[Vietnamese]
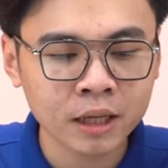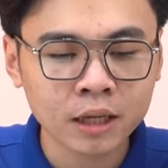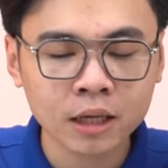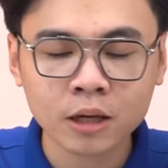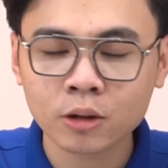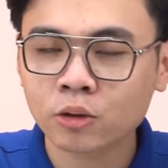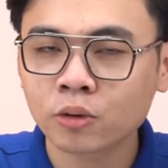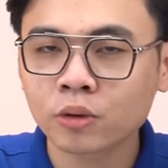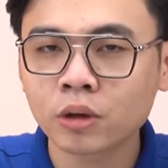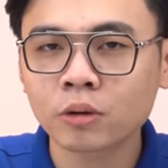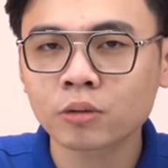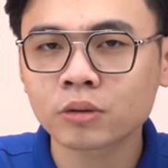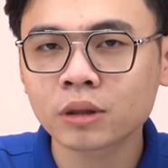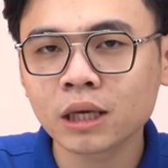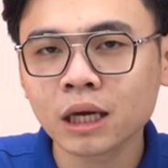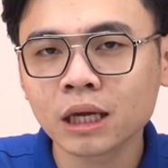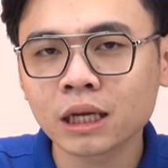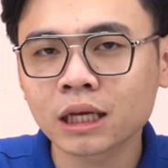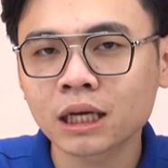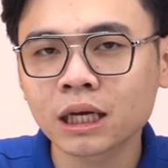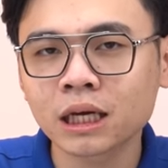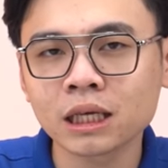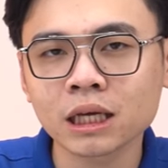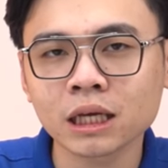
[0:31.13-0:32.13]
Yếu tố đầu tiên
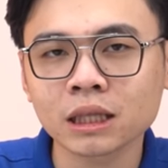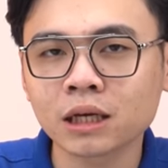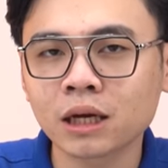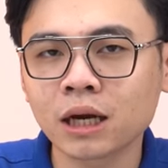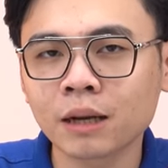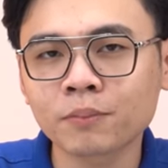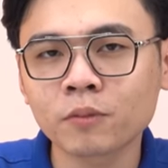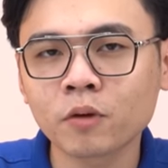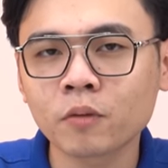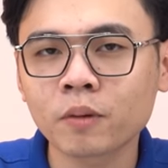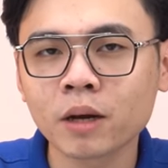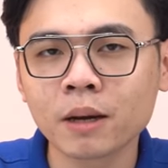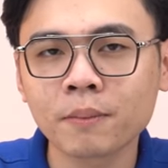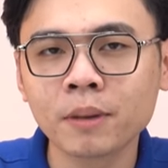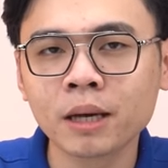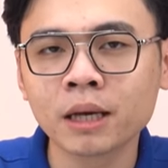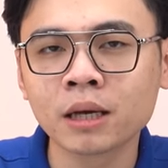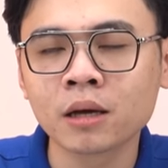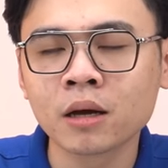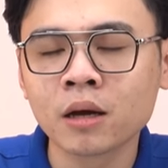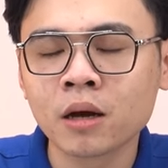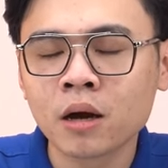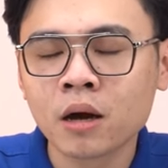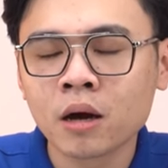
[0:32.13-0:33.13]
khi nhắc tới laptop gaming,